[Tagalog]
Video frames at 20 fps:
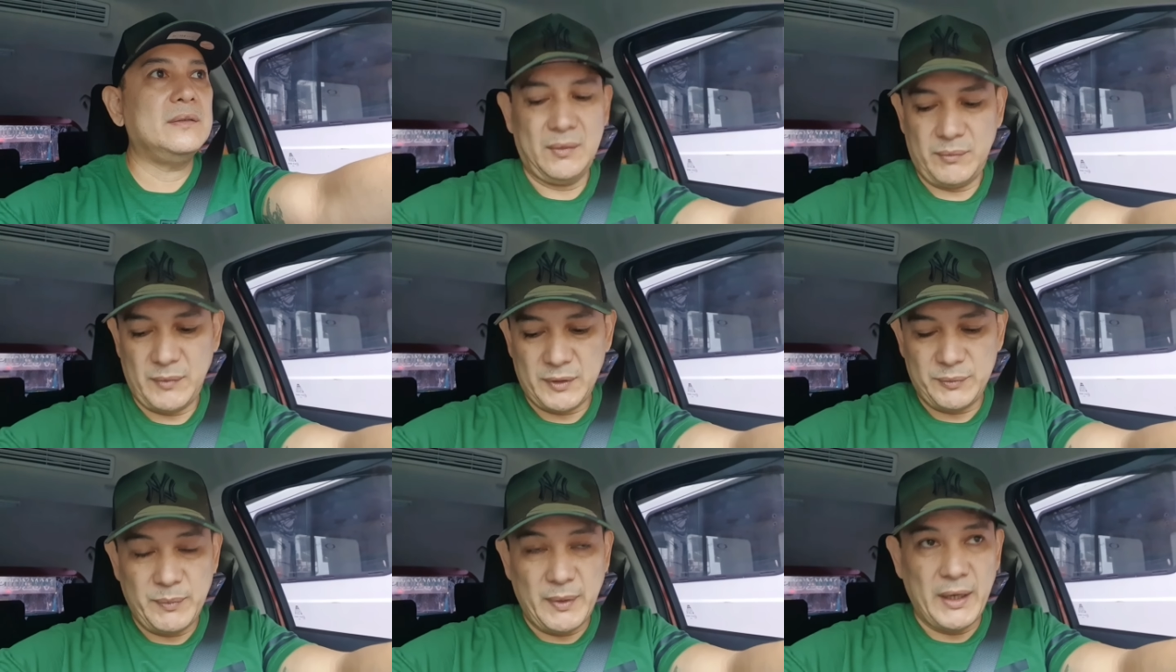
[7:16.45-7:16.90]

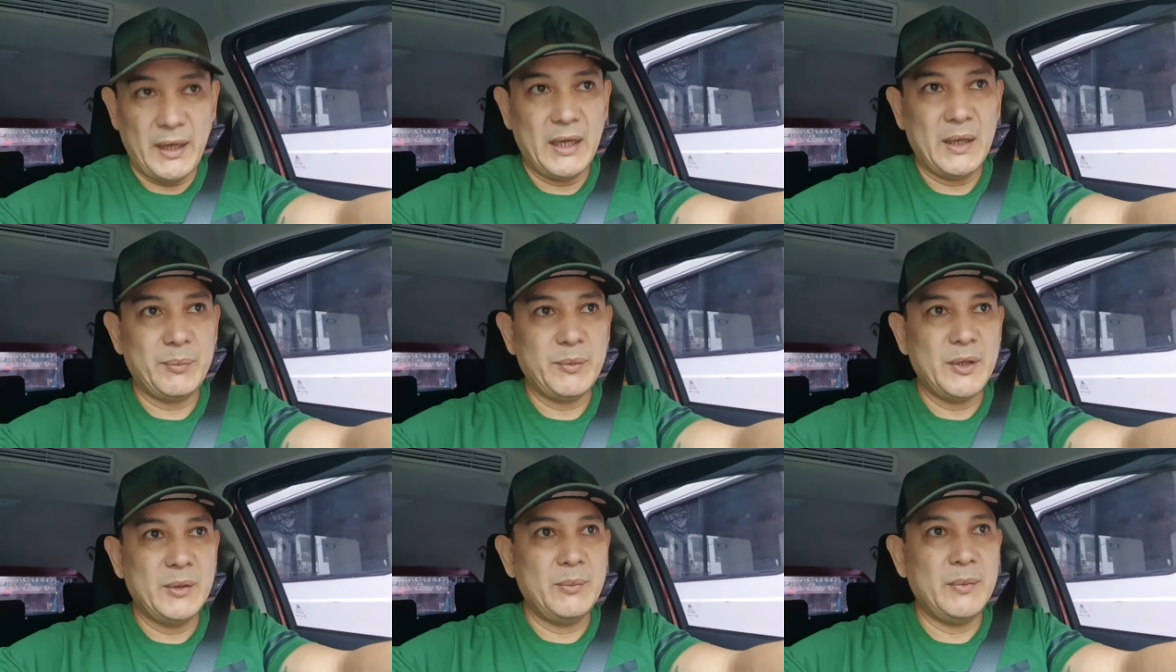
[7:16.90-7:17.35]
mas
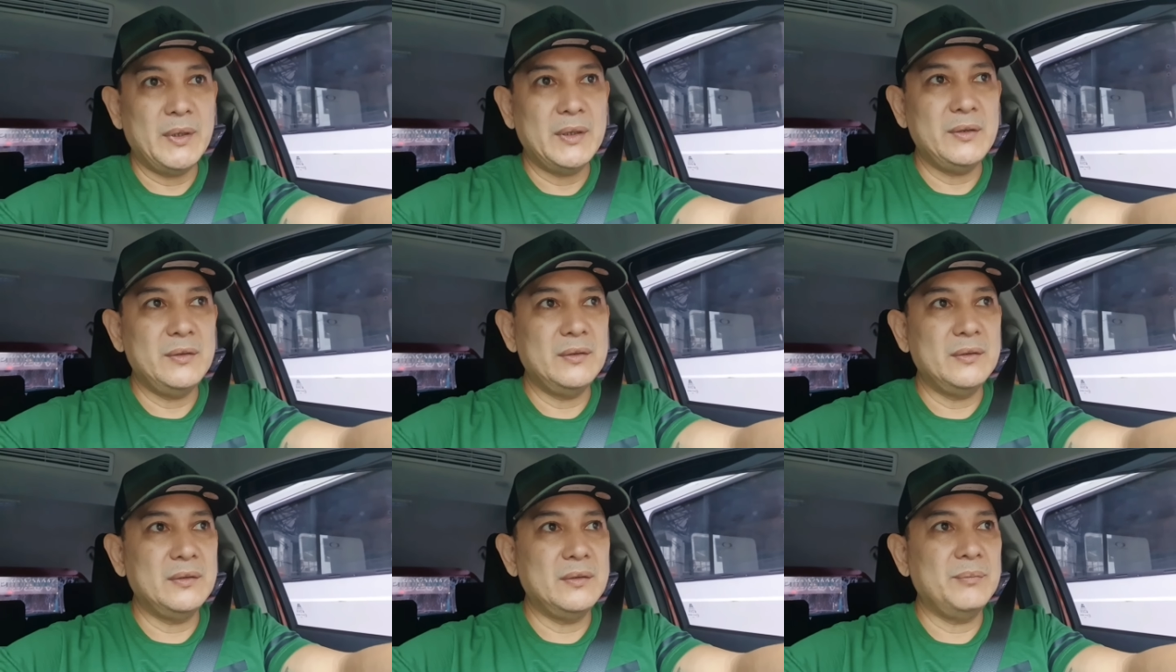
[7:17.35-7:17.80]
mahirap naman
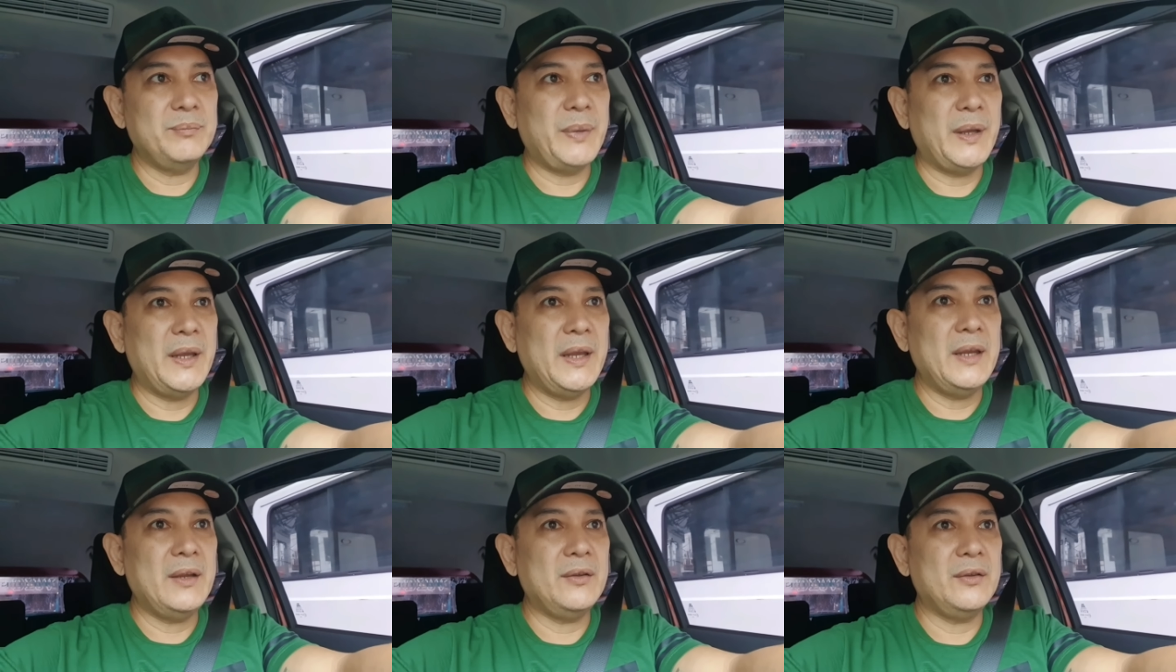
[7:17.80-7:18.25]
yung
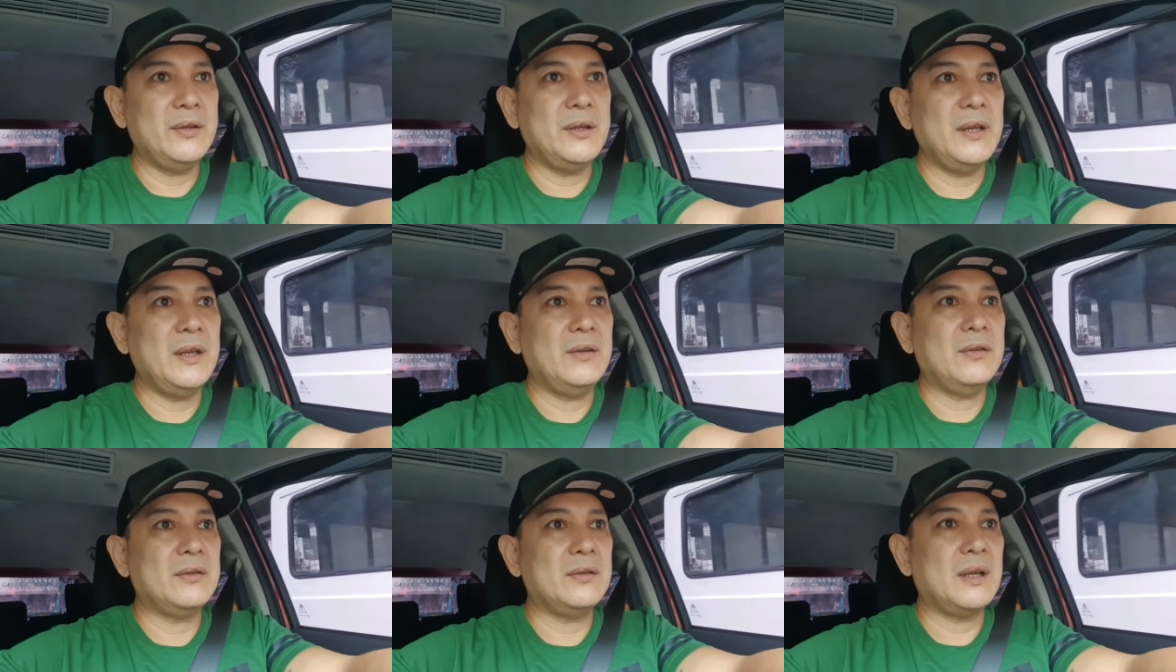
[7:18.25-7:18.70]

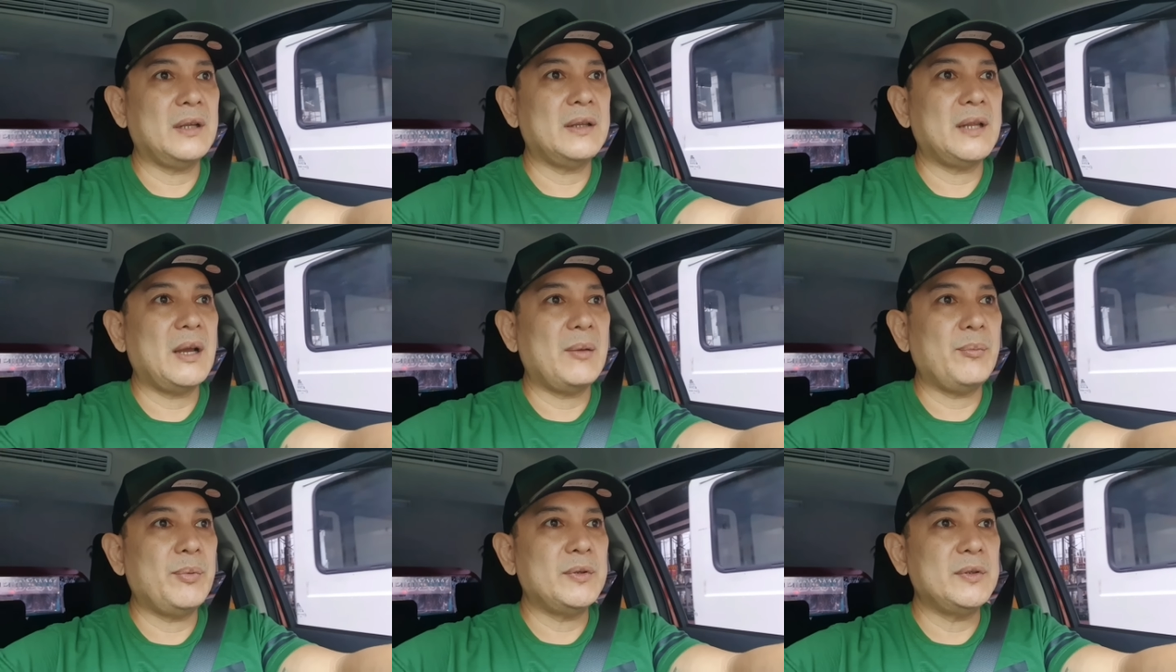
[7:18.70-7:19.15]
paikot-ikot ka
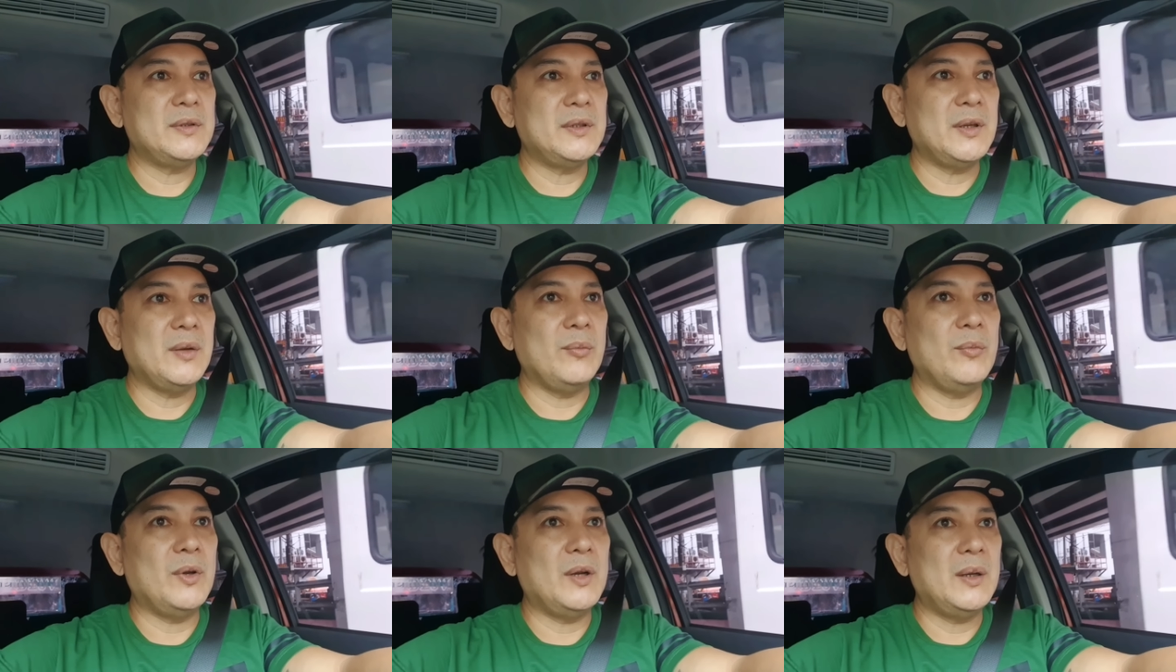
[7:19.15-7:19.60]
tapos
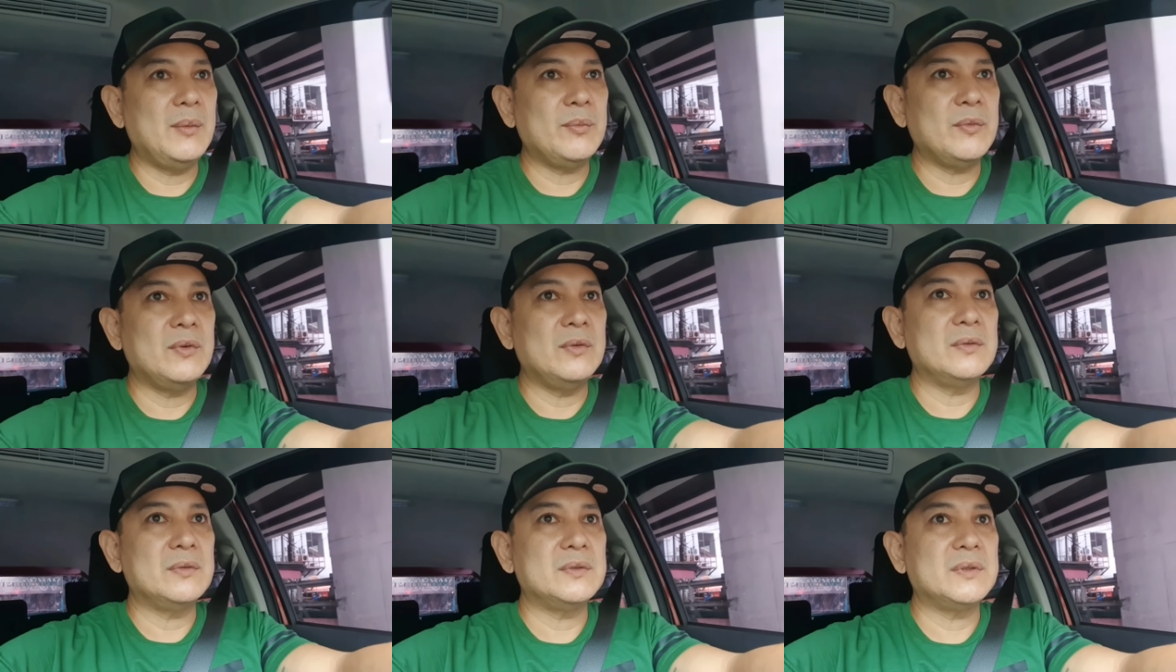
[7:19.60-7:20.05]
hindi mo alam
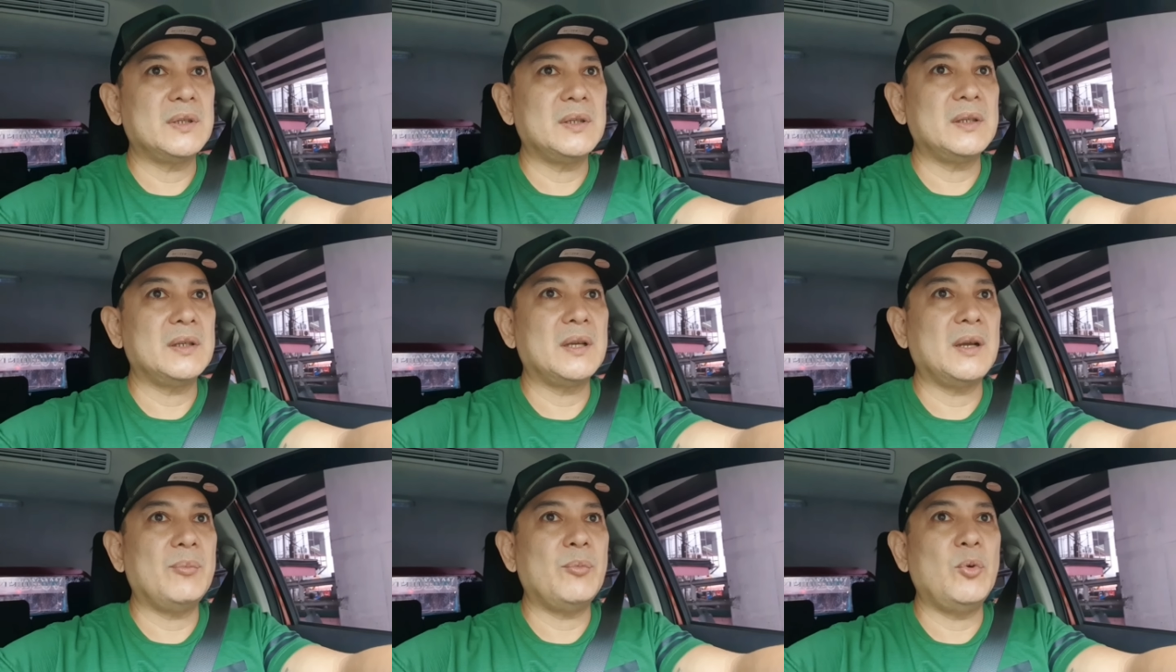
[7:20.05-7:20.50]
kung saan
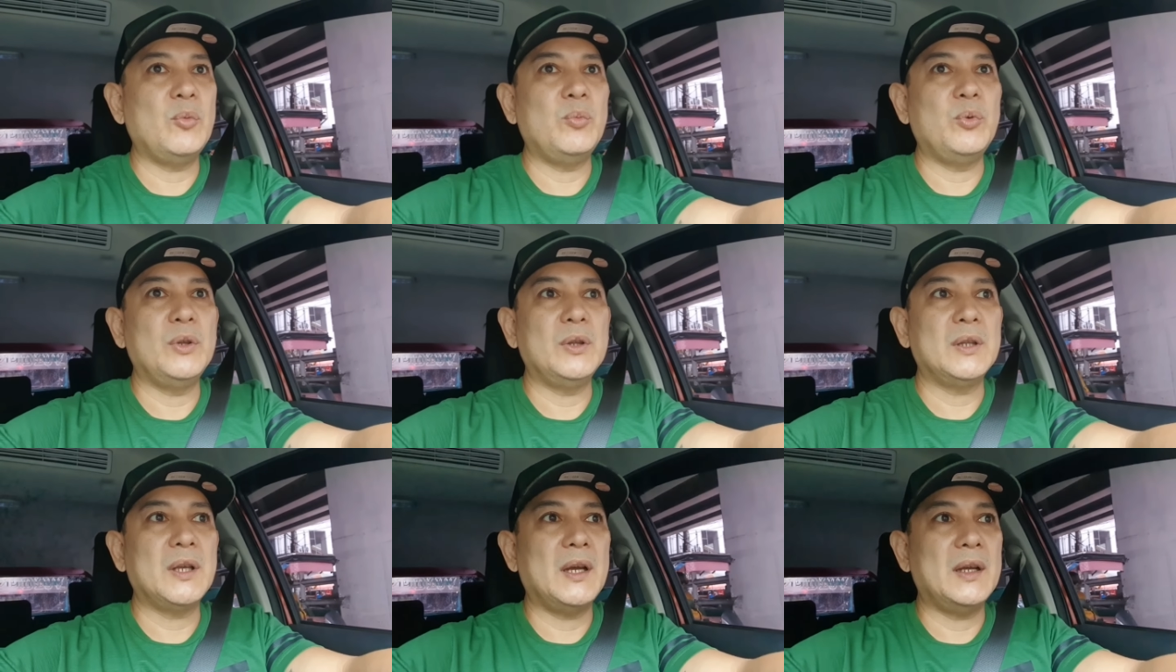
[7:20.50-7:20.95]
ka
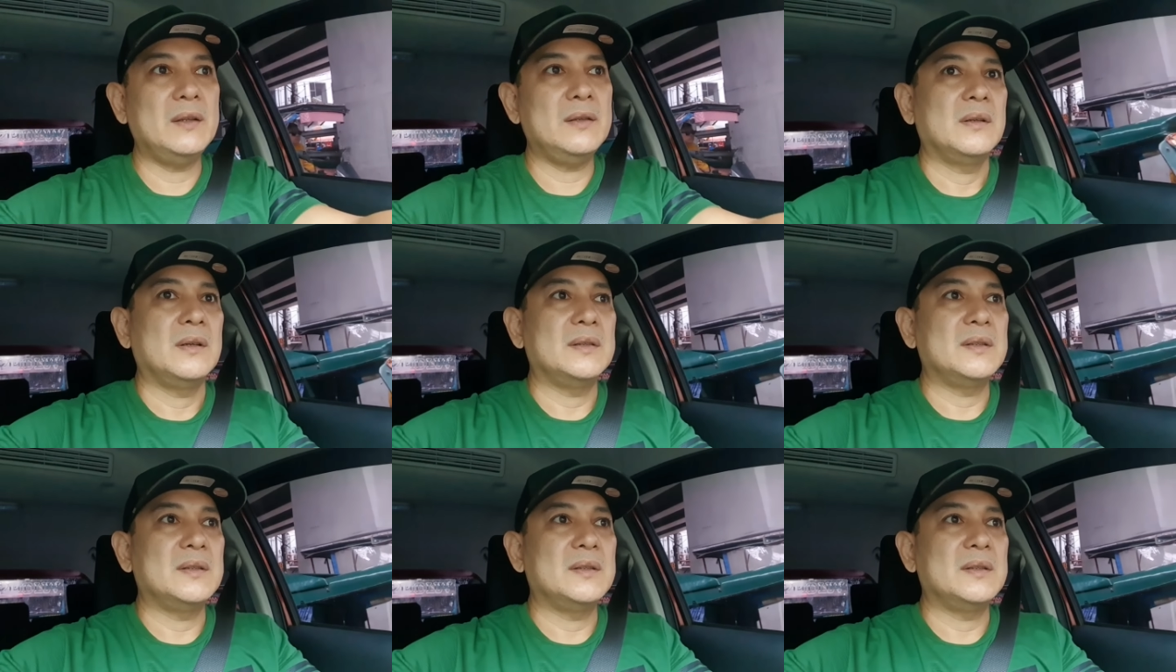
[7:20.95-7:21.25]
pupunta no?